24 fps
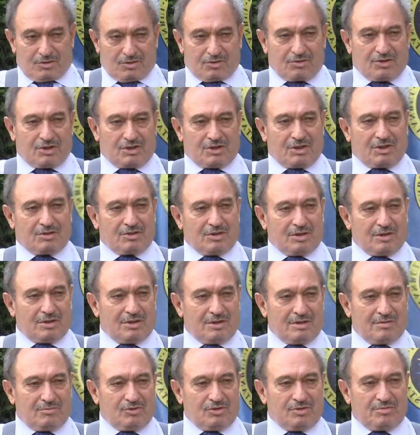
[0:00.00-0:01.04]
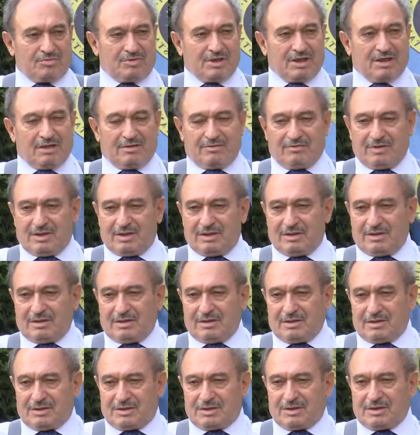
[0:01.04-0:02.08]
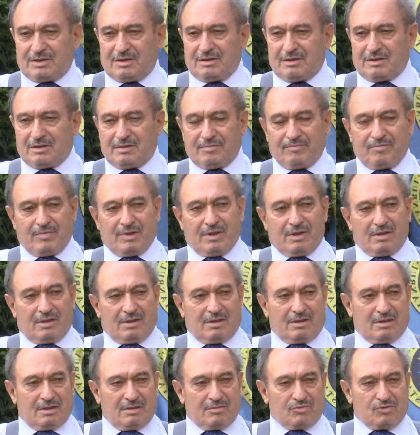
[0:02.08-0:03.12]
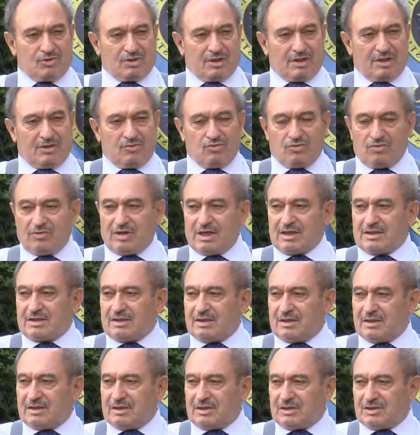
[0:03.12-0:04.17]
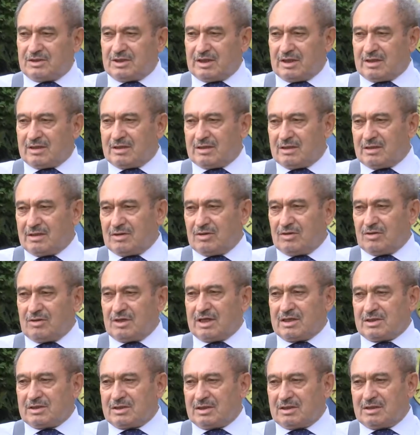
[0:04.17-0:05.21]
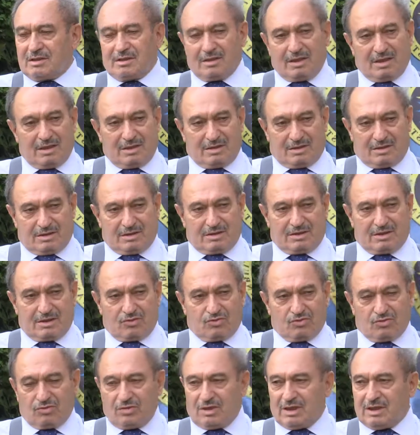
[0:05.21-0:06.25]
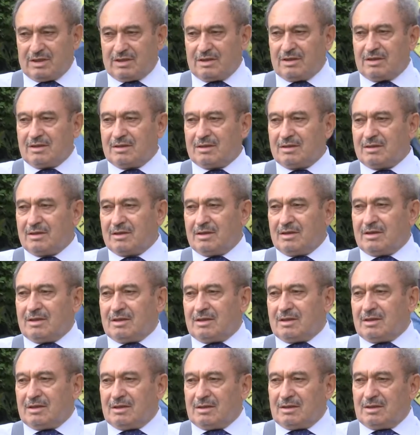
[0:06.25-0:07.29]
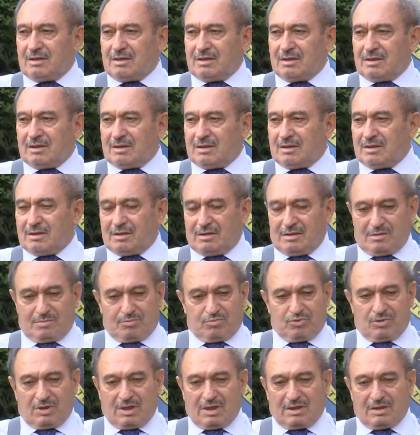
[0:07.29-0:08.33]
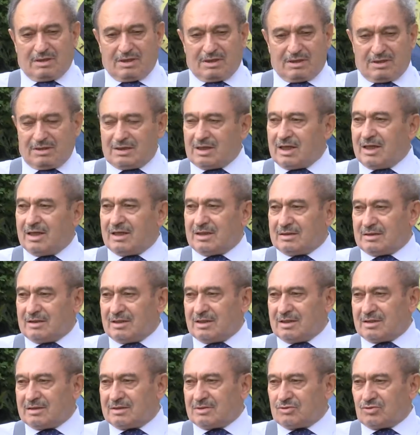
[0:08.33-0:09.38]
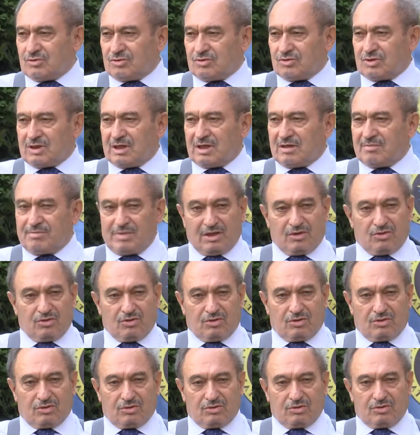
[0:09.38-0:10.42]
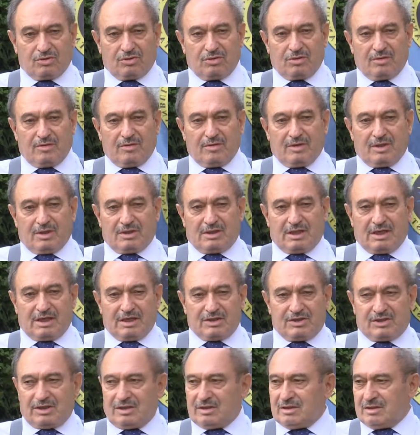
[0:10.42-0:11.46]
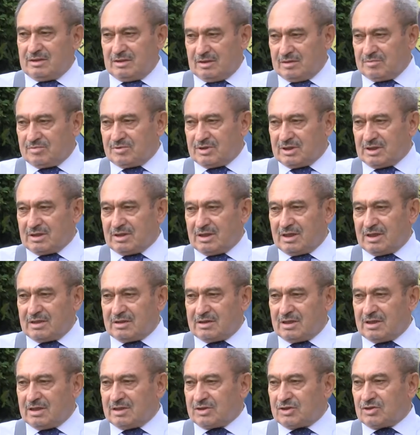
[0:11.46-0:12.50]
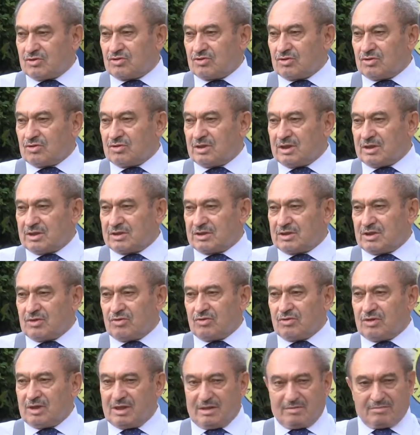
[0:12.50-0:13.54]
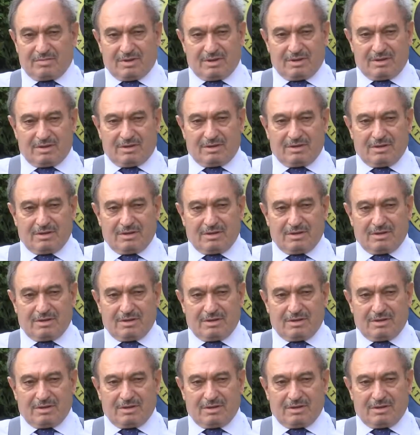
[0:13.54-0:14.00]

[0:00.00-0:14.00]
Çok teşekkür ederim bu imkanı verdiğiniz için. E, bu sene üniversiteye girecek öğrencilerin en kritik günleri. E, puanlarını aldılar. Sonuçlar belli oldu. Tercih yapacaklar. Tercih son derecede önemli.